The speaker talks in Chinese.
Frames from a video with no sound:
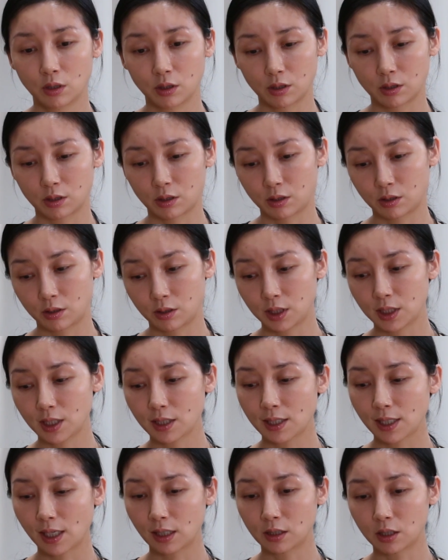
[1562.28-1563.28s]
嗯
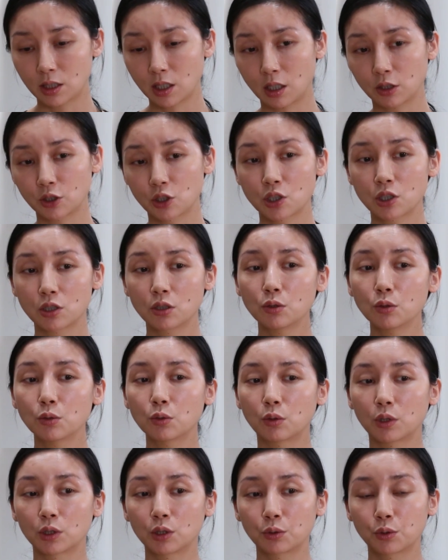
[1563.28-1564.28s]
现在的这样的生
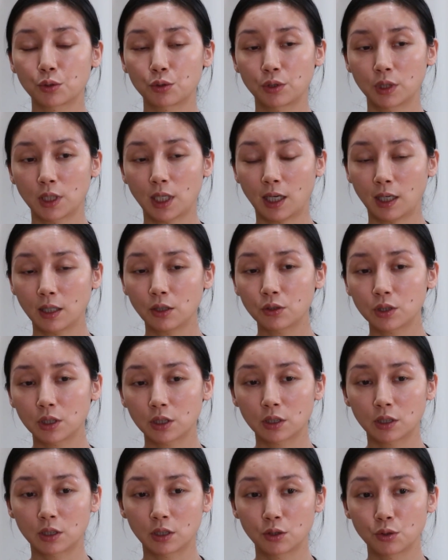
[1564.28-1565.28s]
活的，我觉得还有
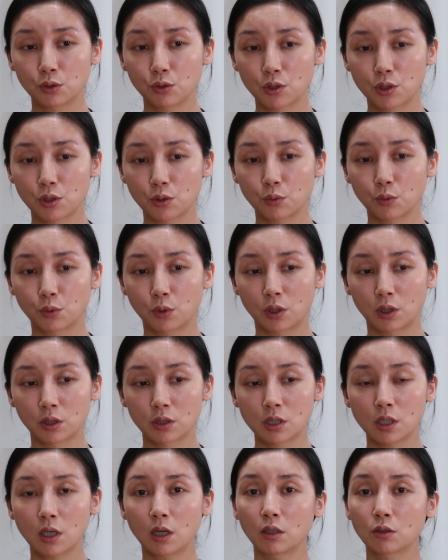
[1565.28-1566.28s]
一个人就是我
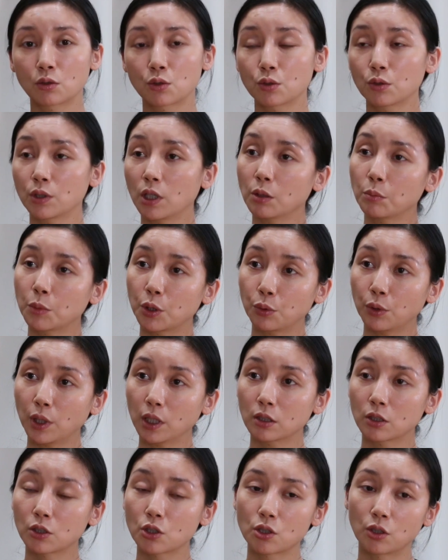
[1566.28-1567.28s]
上中央美
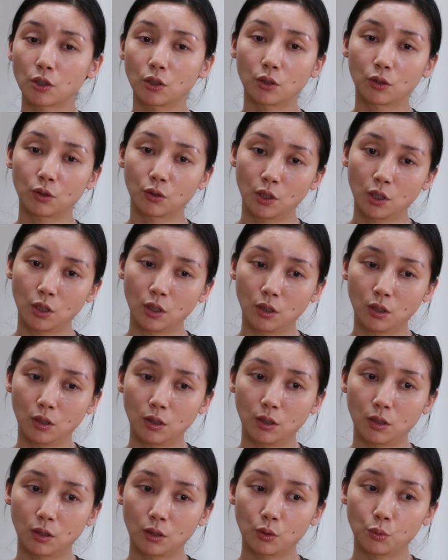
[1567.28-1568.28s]
院的时候，
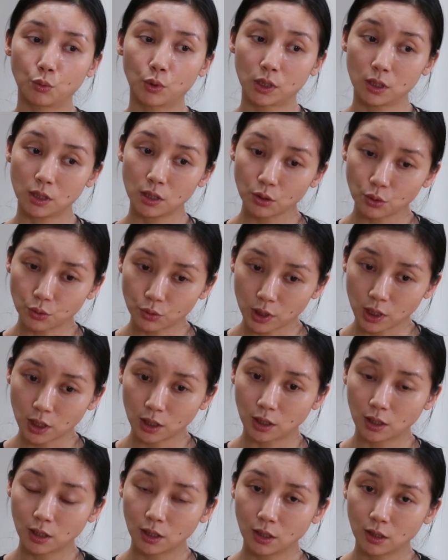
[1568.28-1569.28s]
呃我的系主
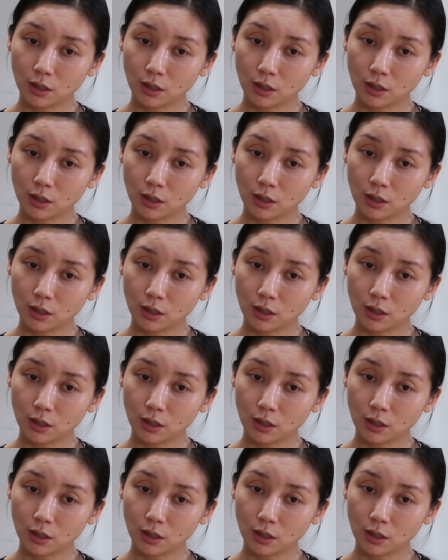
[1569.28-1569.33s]
任。